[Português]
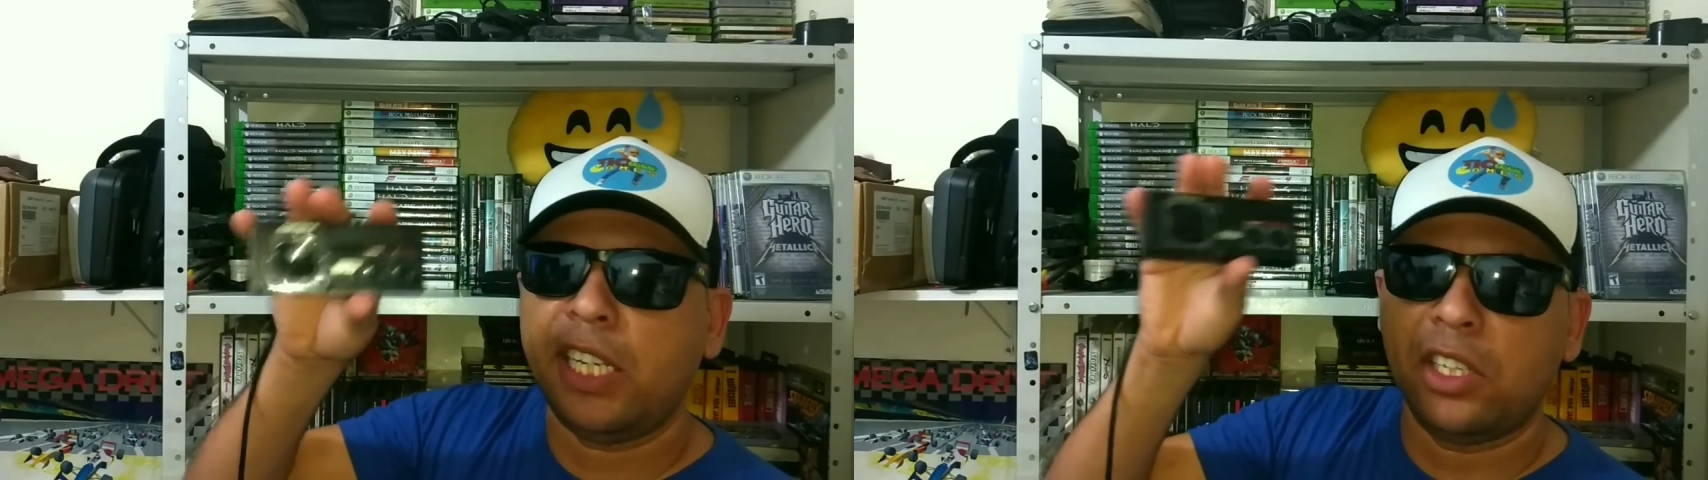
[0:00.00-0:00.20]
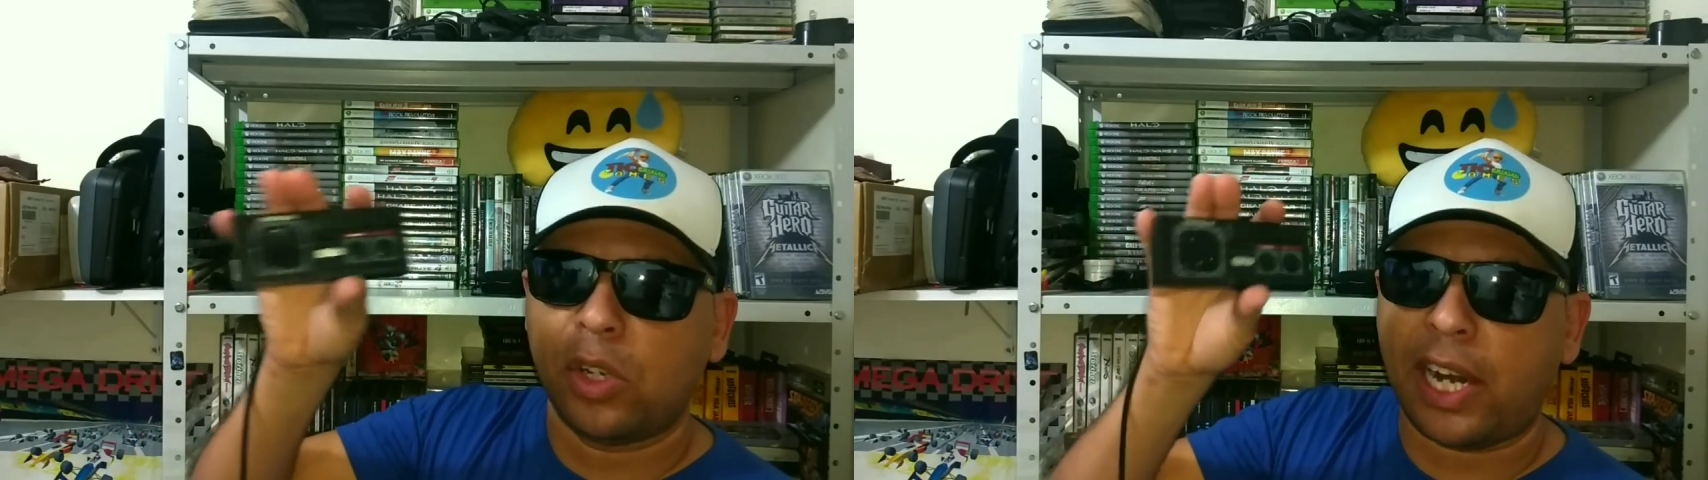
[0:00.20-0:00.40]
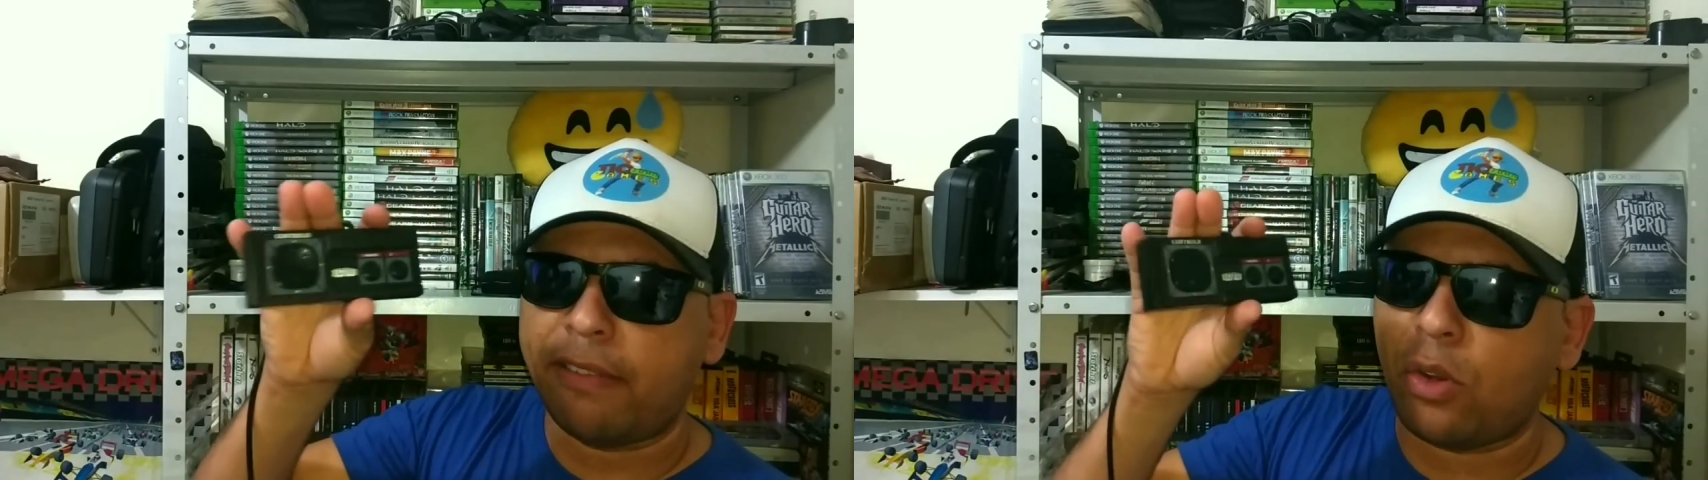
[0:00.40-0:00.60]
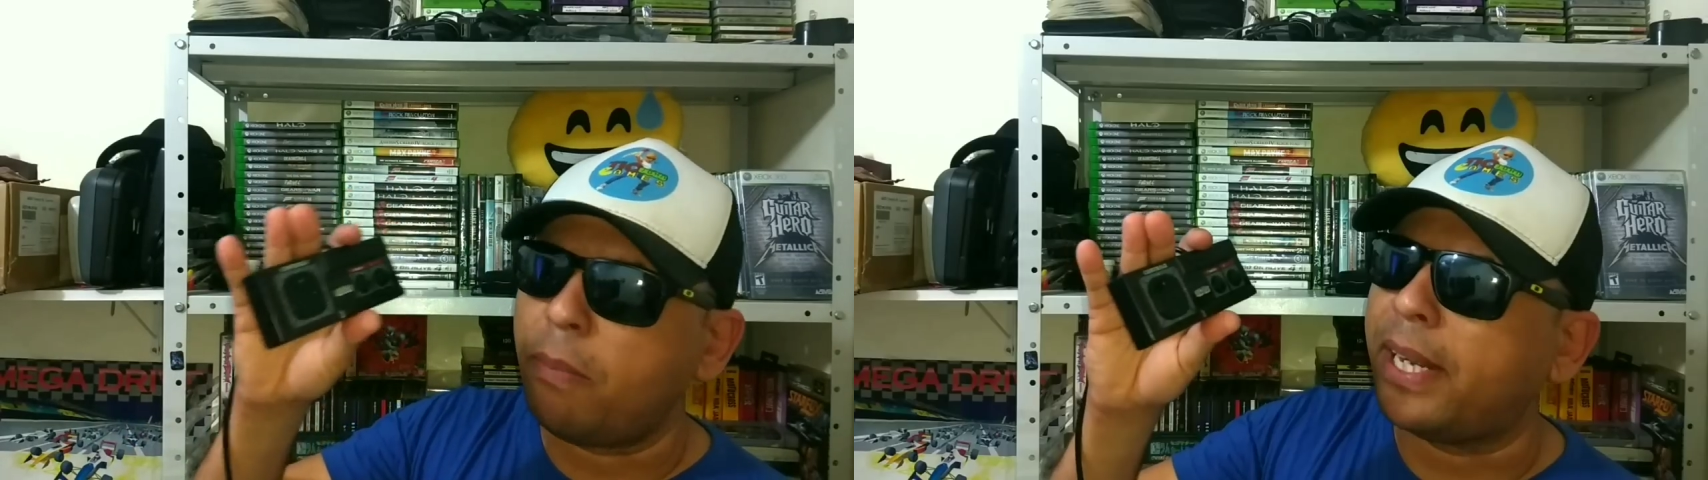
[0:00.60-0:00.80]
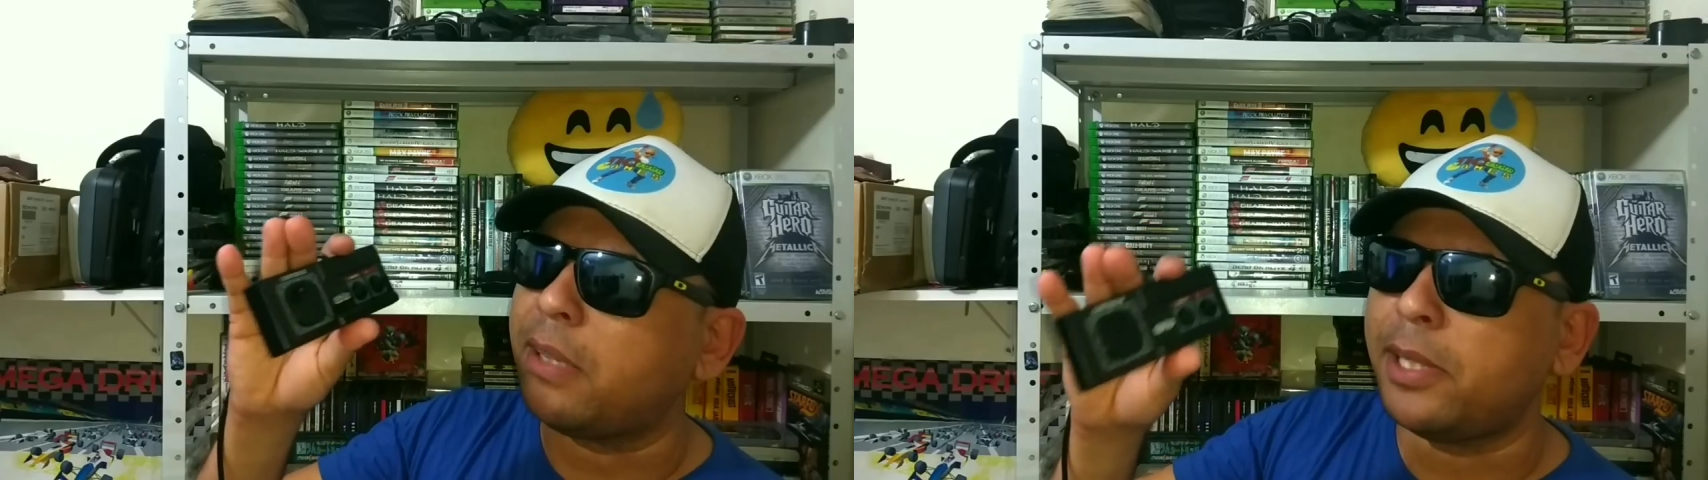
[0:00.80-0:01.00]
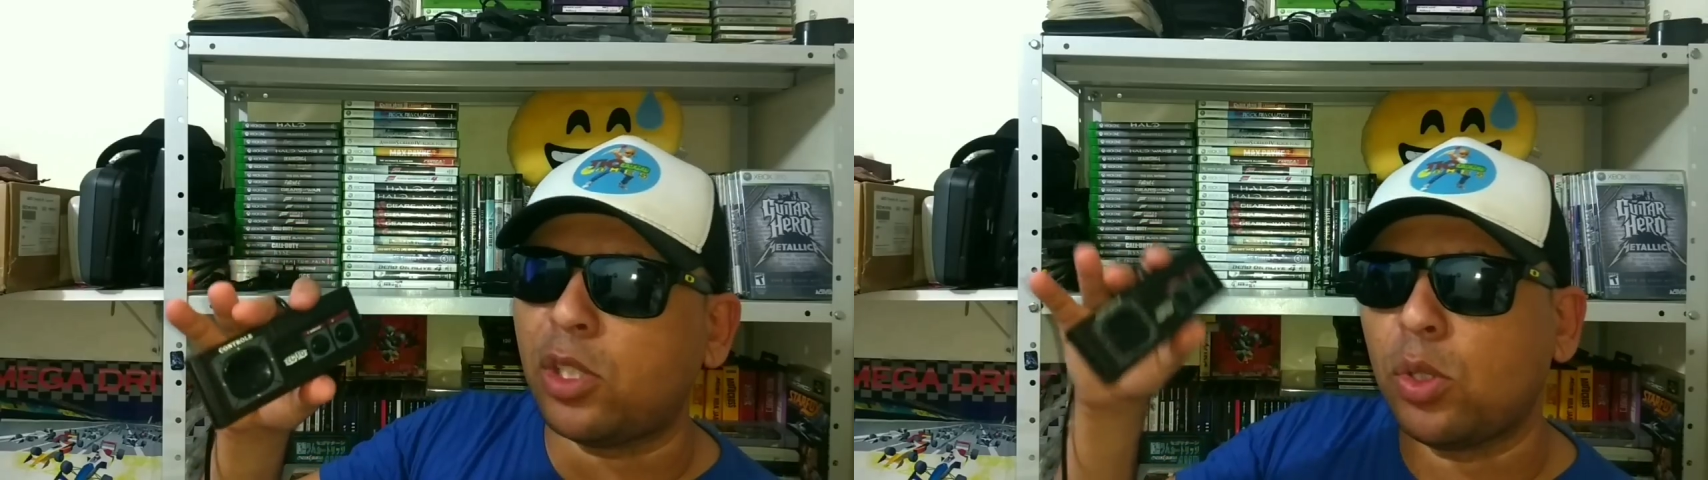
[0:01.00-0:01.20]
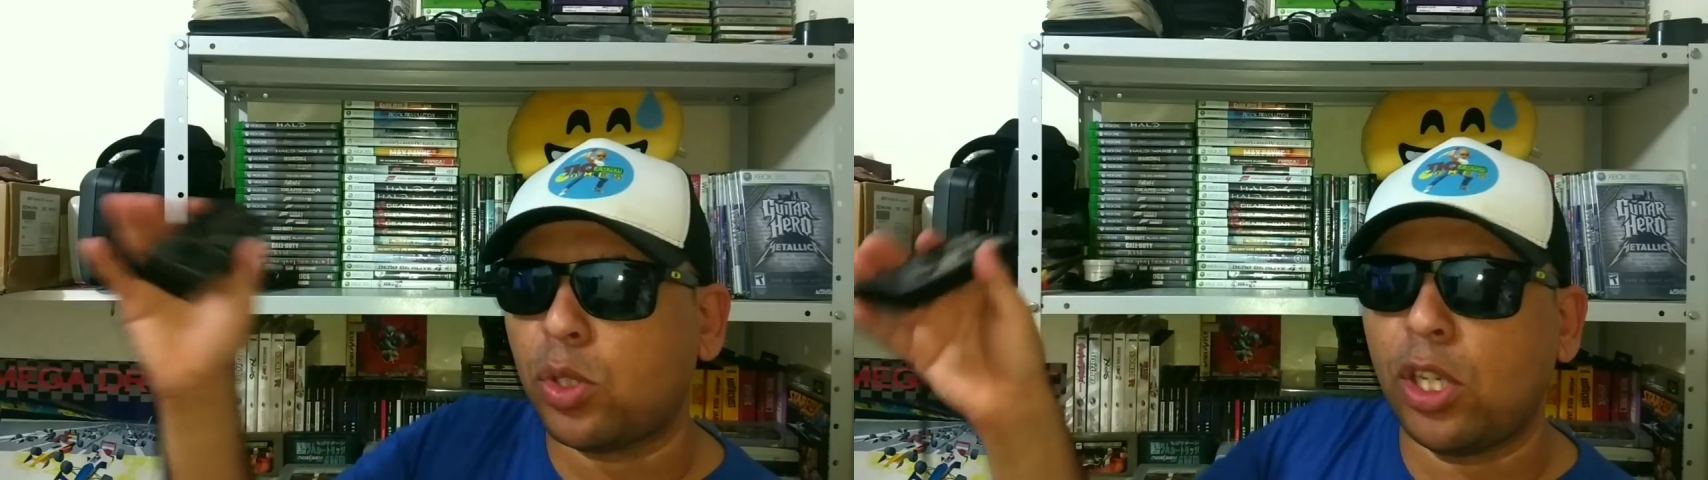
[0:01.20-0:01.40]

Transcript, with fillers: ignorava completamente esse